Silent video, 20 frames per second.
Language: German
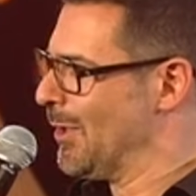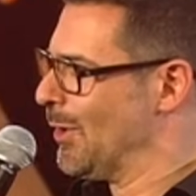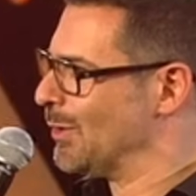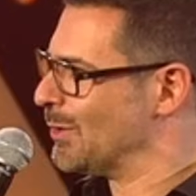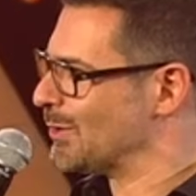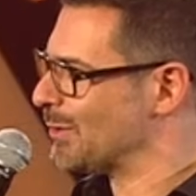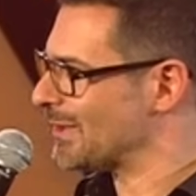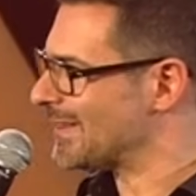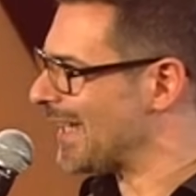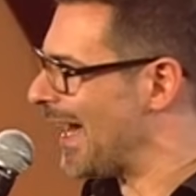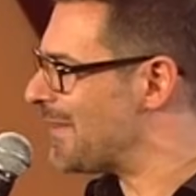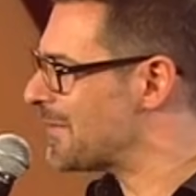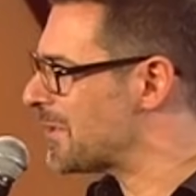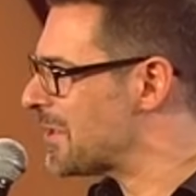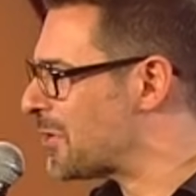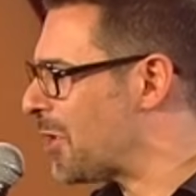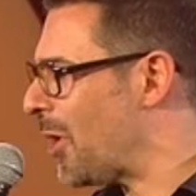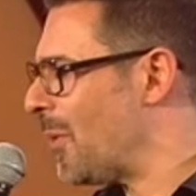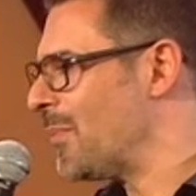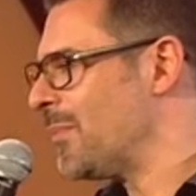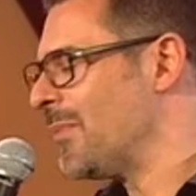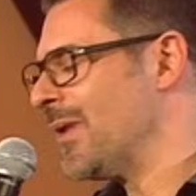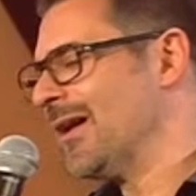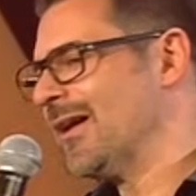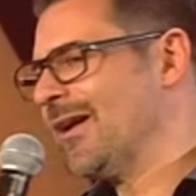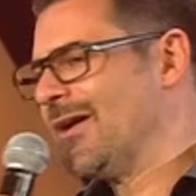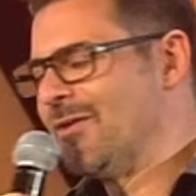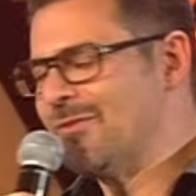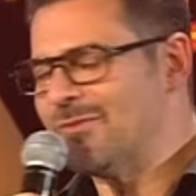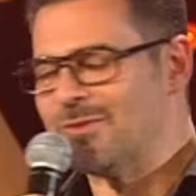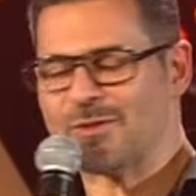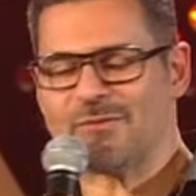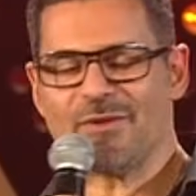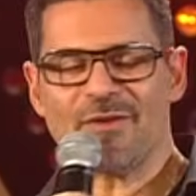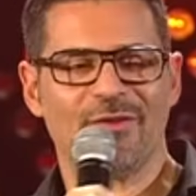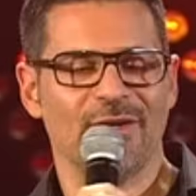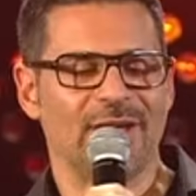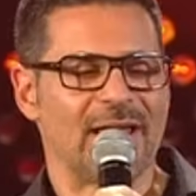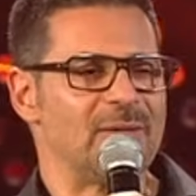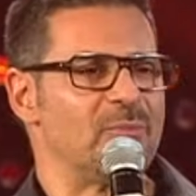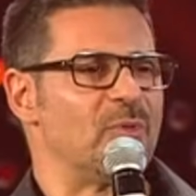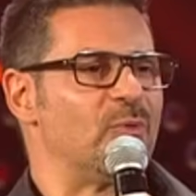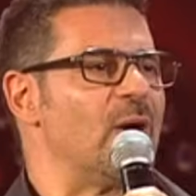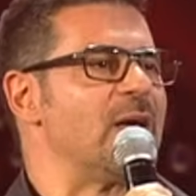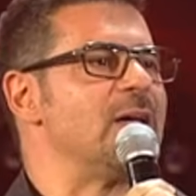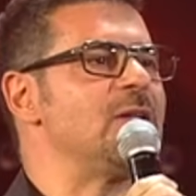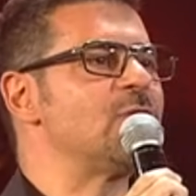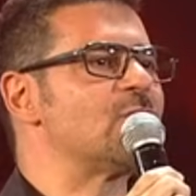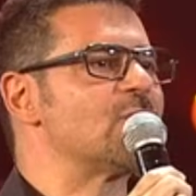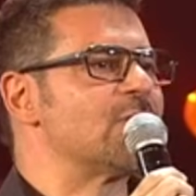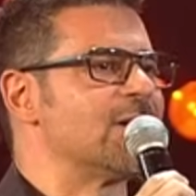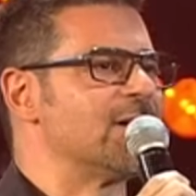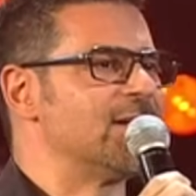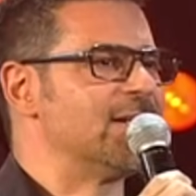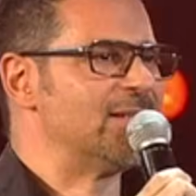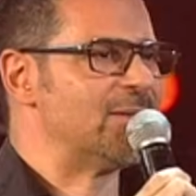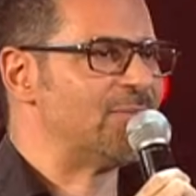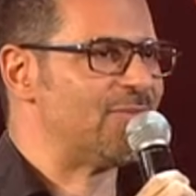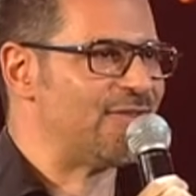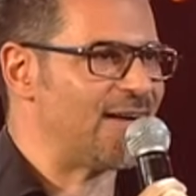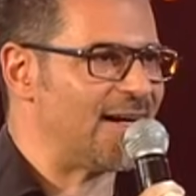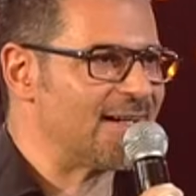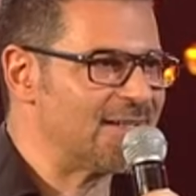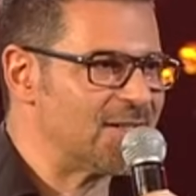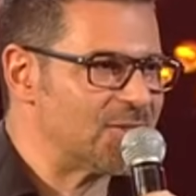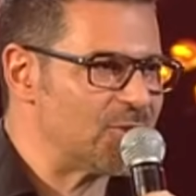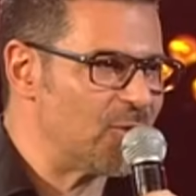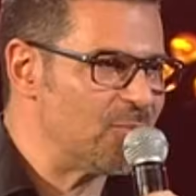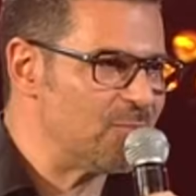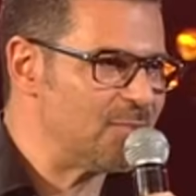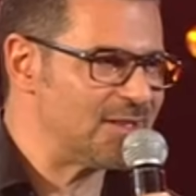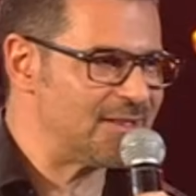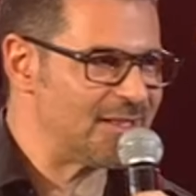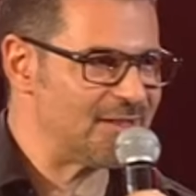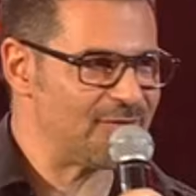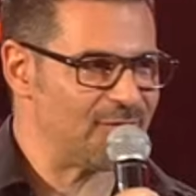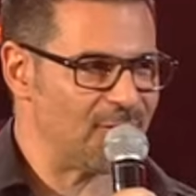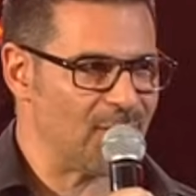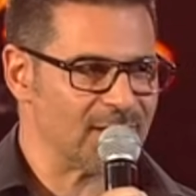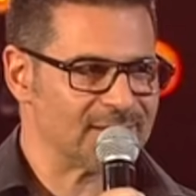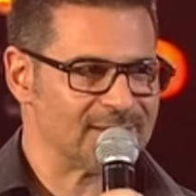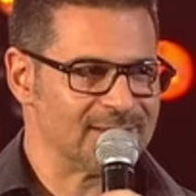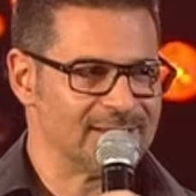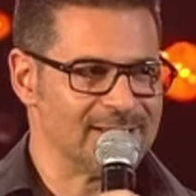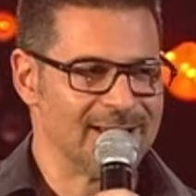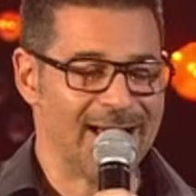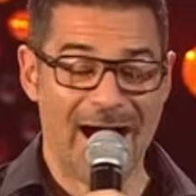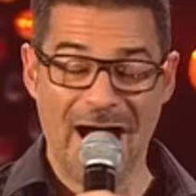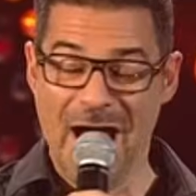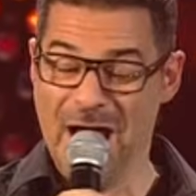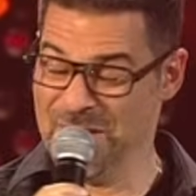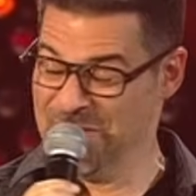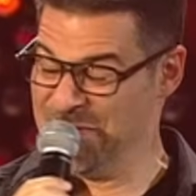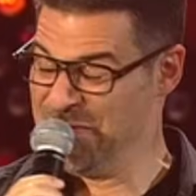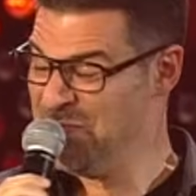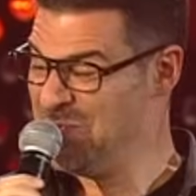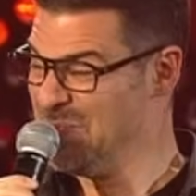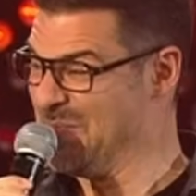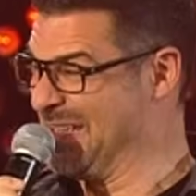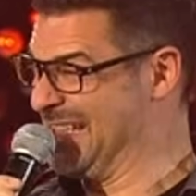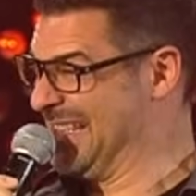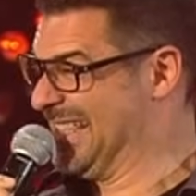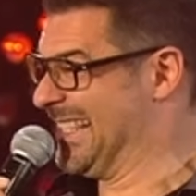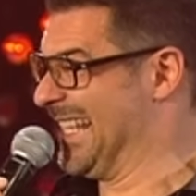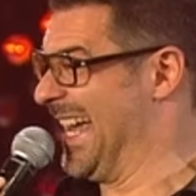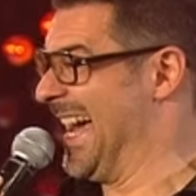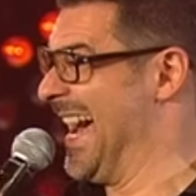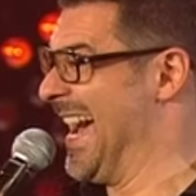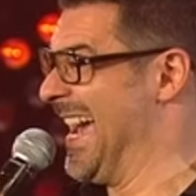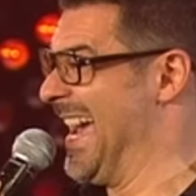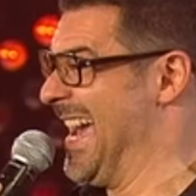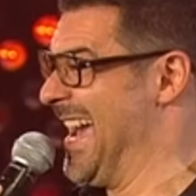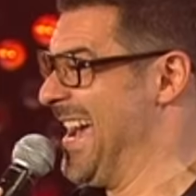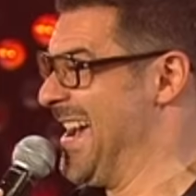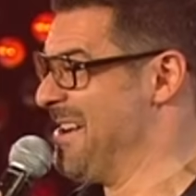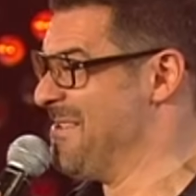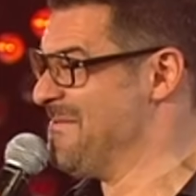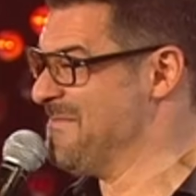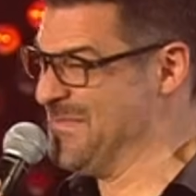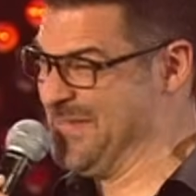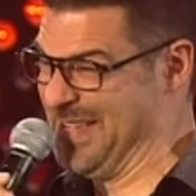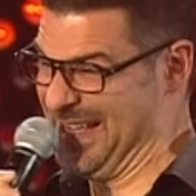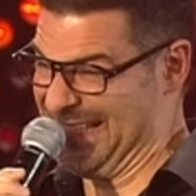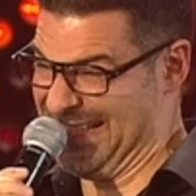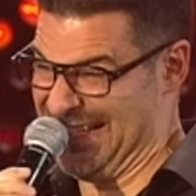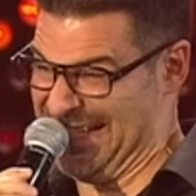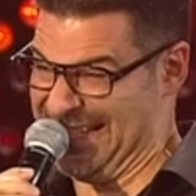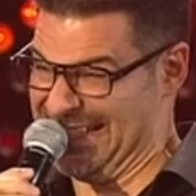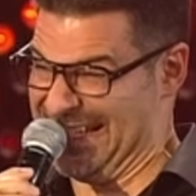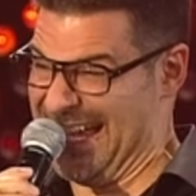Und dort angekommen wurden wir von einem Ranger in Empfang genommen mit den Worten Misael, Mrs.